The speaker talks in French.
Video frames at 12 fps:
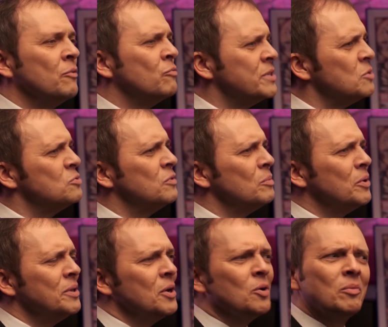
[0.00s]
Vous êtes souvent
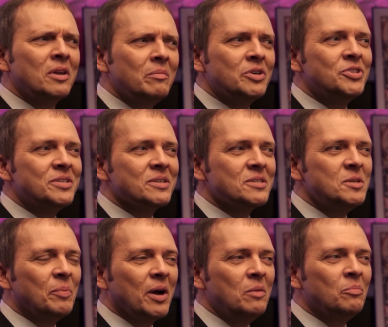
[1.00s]
demandé comment les magiciens
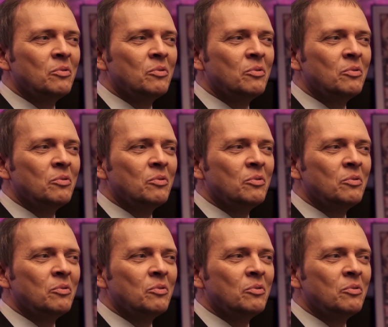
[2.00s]
s'y prennent